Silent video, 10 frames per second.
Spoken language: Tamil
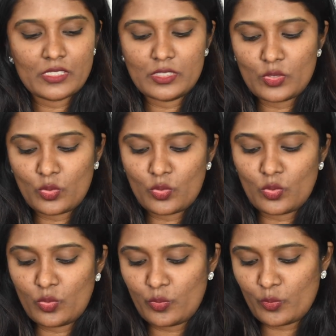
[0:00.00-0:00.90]
ஸோ
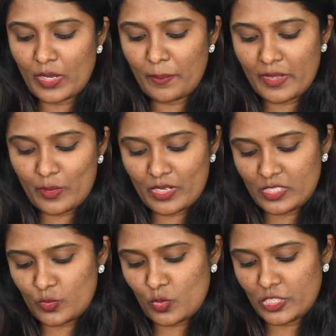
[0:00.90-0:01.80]
ஒன் பை ஒன்னாக
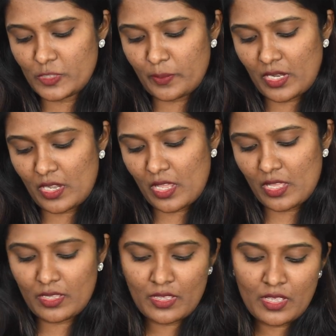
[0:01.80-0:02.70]
ஸ்வாட்ச் பண்ணலாம்